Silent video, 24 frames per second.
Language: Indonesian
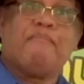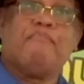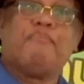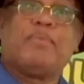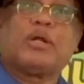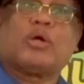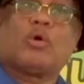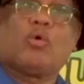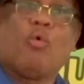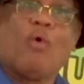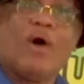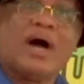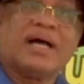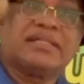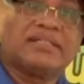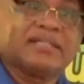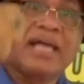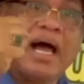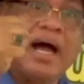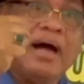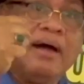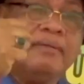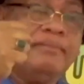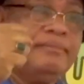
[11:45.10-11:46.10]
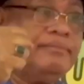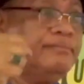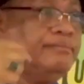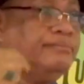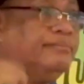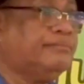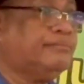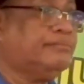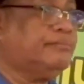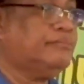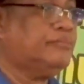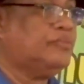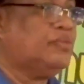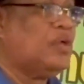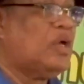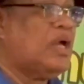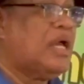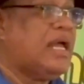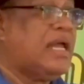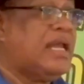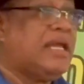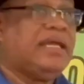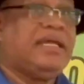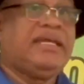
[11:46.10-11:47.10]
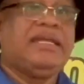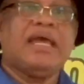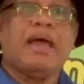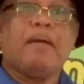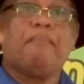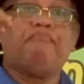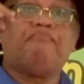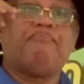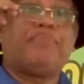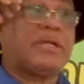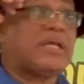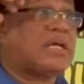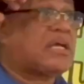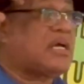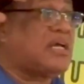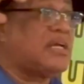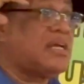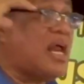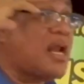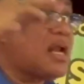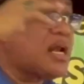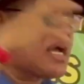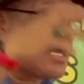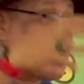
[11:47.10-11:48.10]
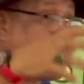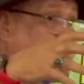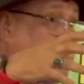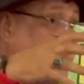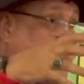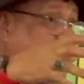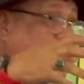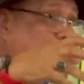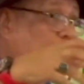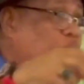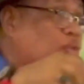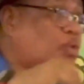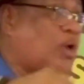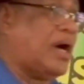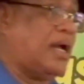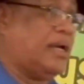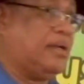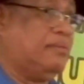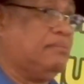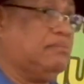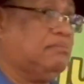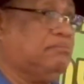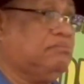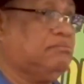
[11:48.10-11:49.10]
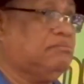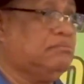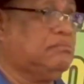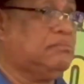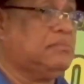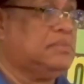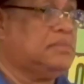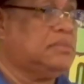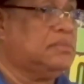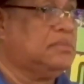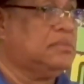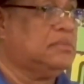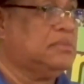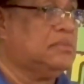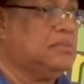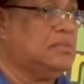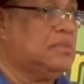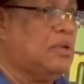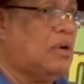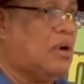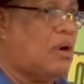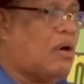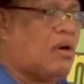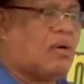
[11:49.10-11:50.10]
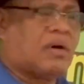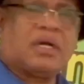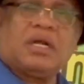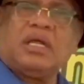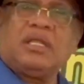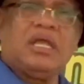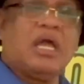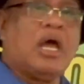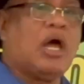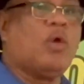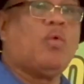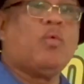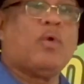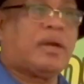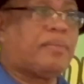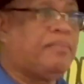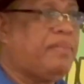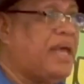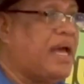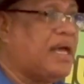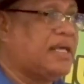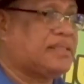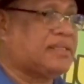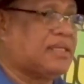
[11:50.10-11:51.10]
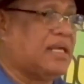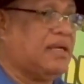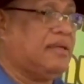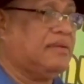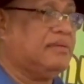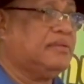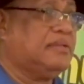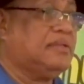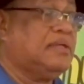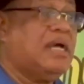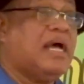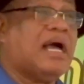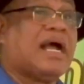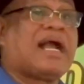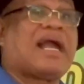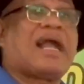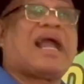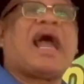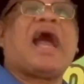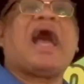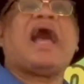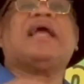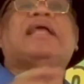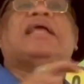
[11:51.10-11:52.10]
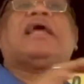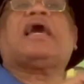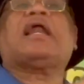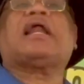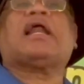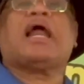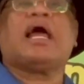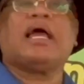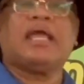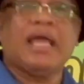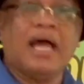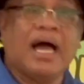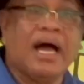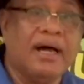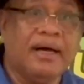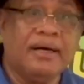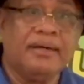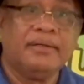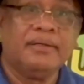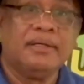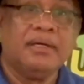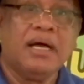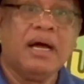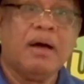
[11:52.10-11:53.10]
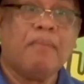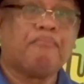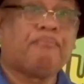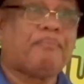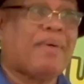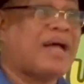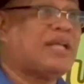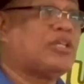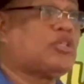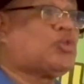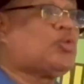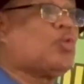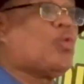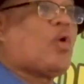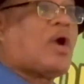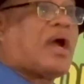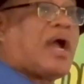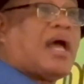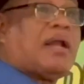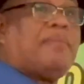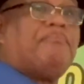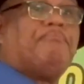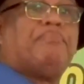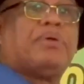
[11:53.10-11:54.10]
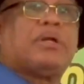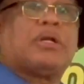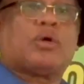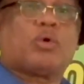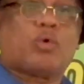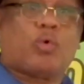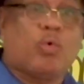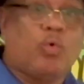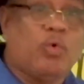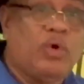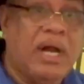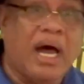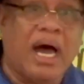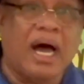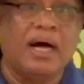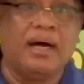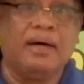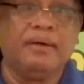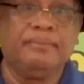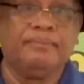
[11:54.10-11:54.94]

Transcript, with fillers: yang berkuasa. Dia berkenan kepada Tuhan. Orang yang luar biasa, kaya raya, pasukan berkuda,